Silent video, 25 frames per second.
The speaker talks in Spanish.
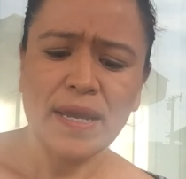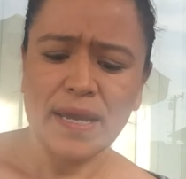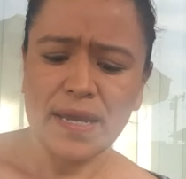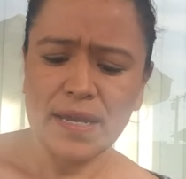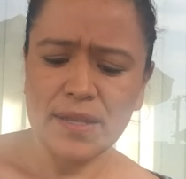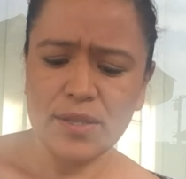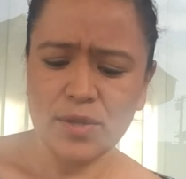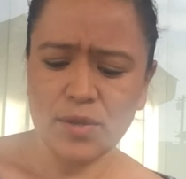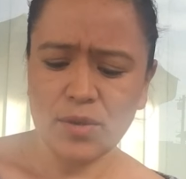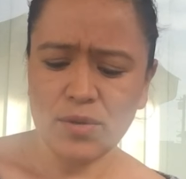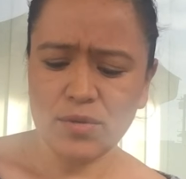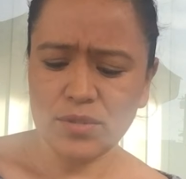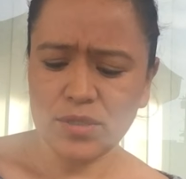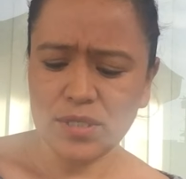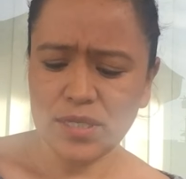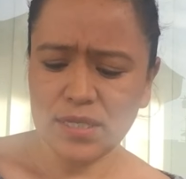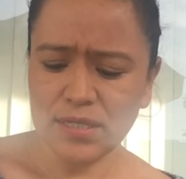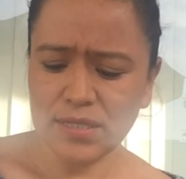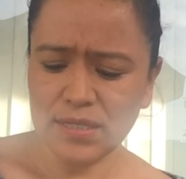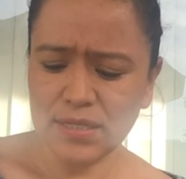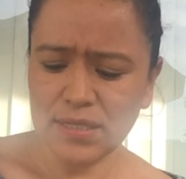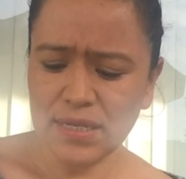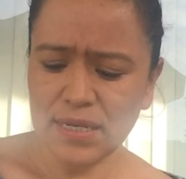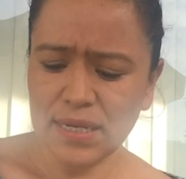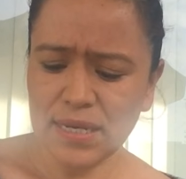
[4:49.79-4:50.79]

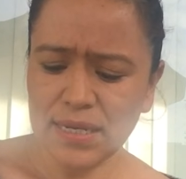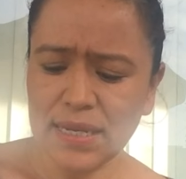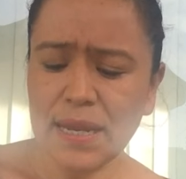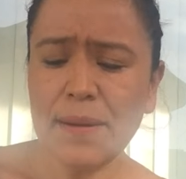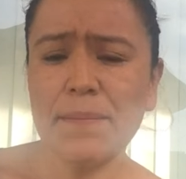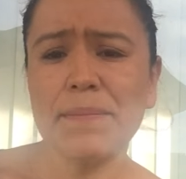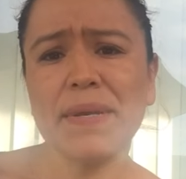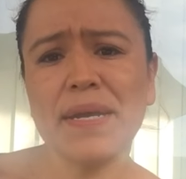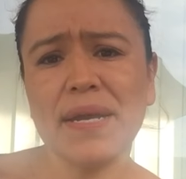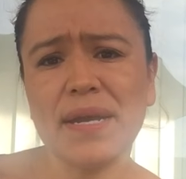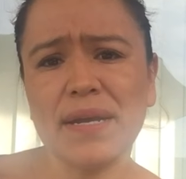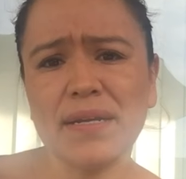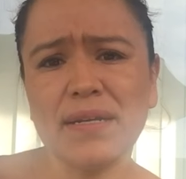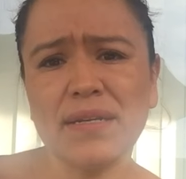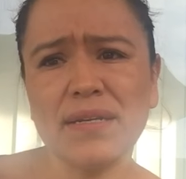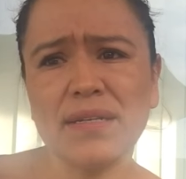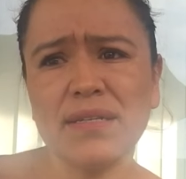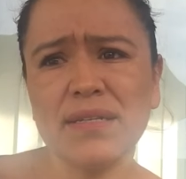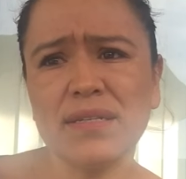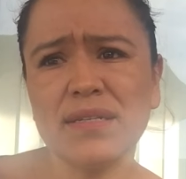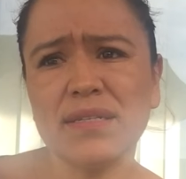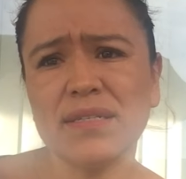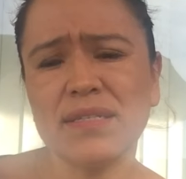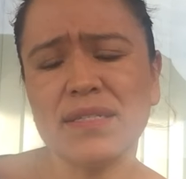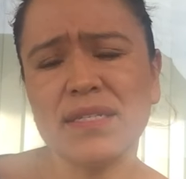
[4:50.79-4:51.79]
Entonces, y también
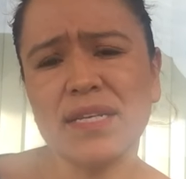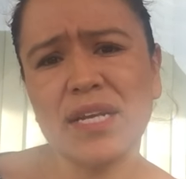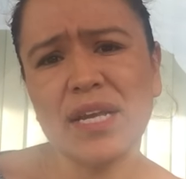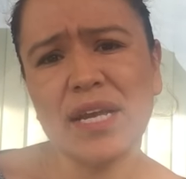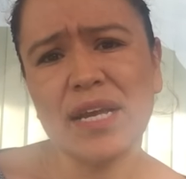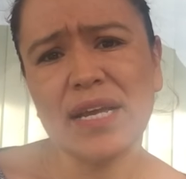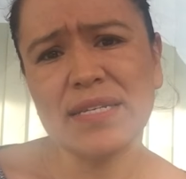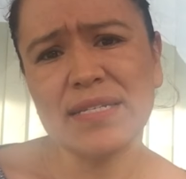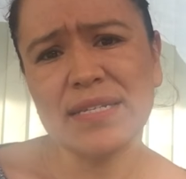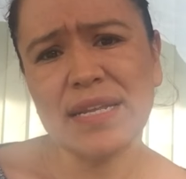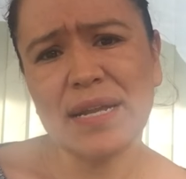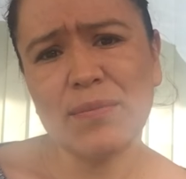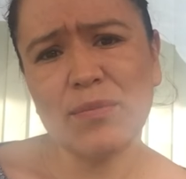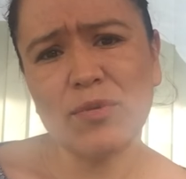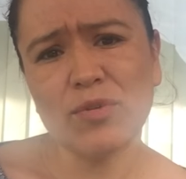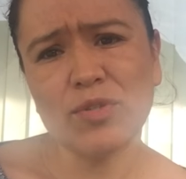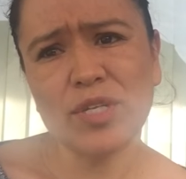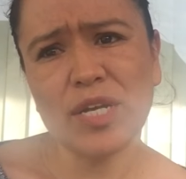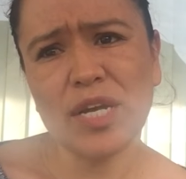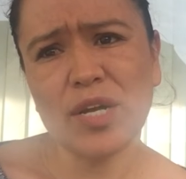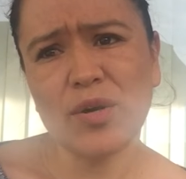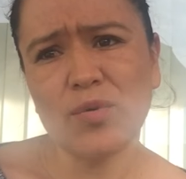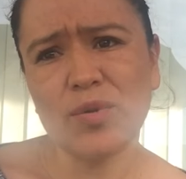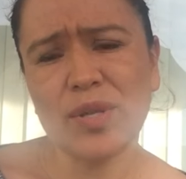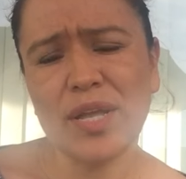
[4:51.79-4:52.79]
si
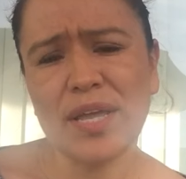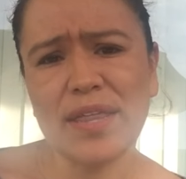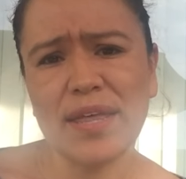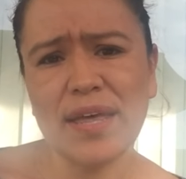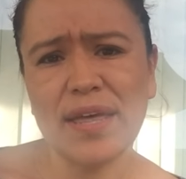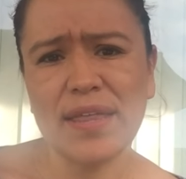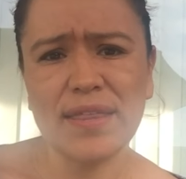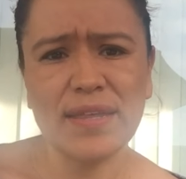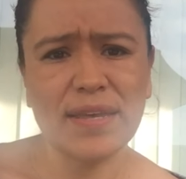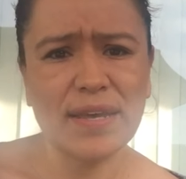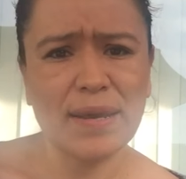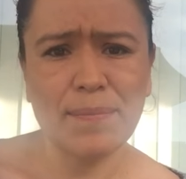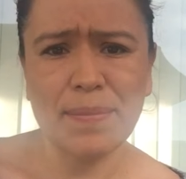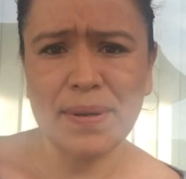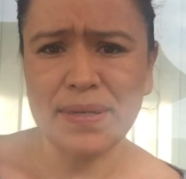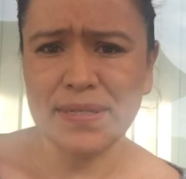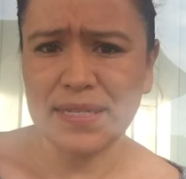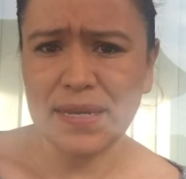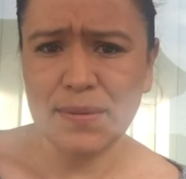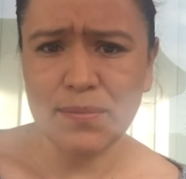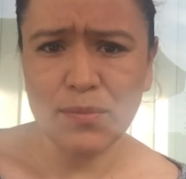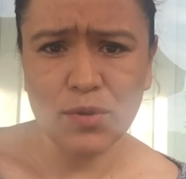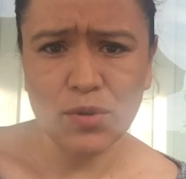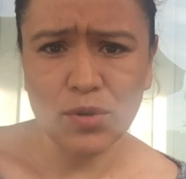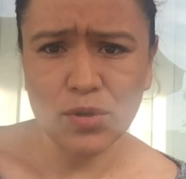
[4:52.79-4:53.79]
estamos en una edad que
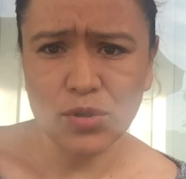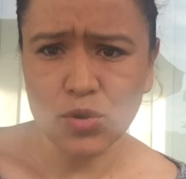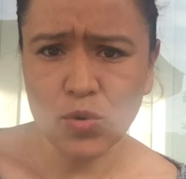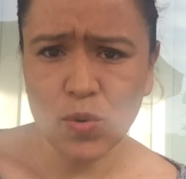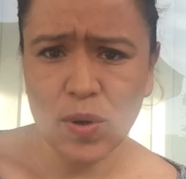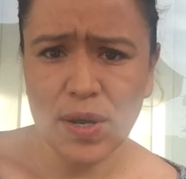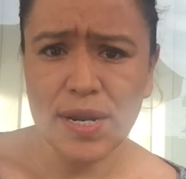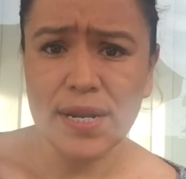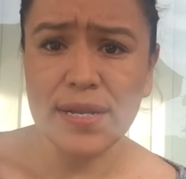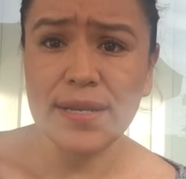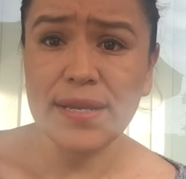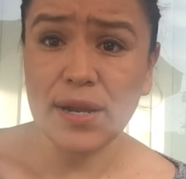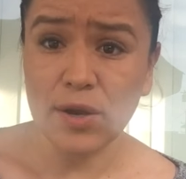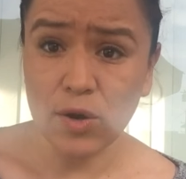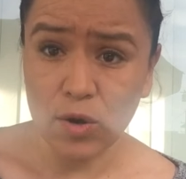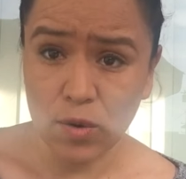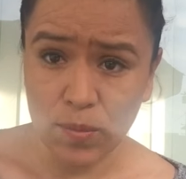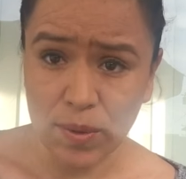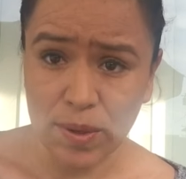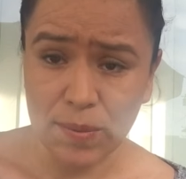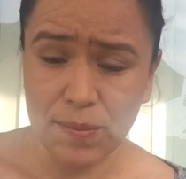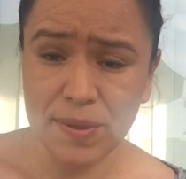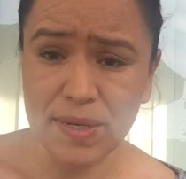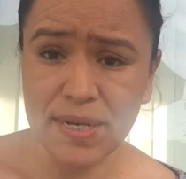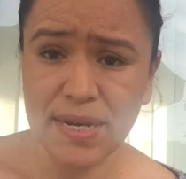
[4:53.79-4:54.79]
pasamos los 40,
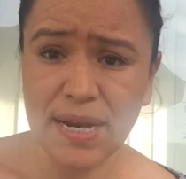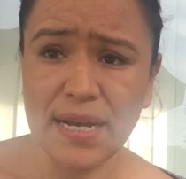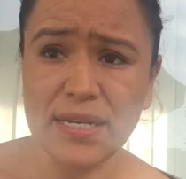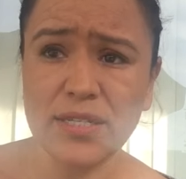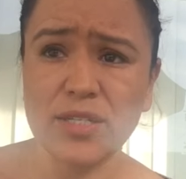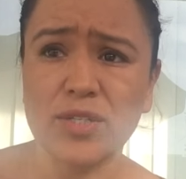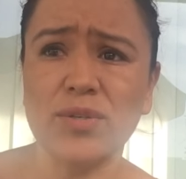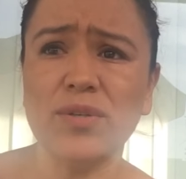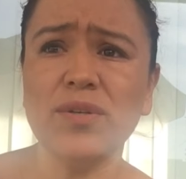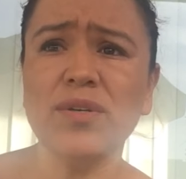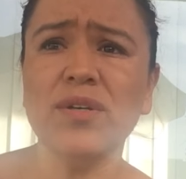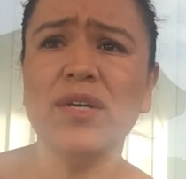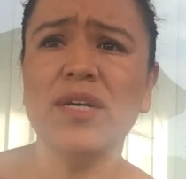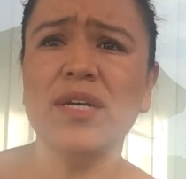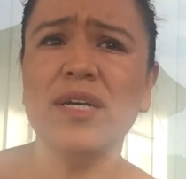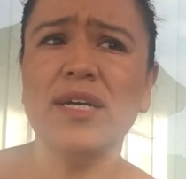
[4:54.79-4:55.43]
como es mi caso,